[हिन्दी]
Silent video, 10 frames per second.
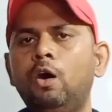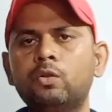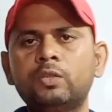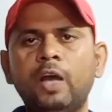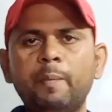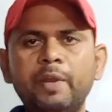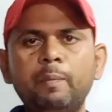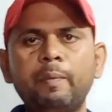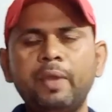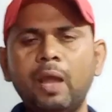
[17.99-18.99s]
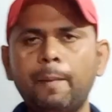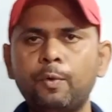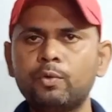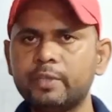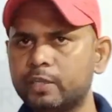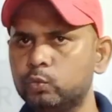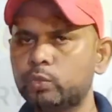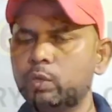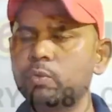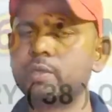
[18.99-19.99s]
और थंबनेल में भी आप लोग देख
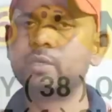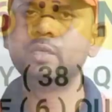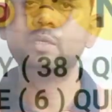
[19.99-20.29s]
चुके होंगे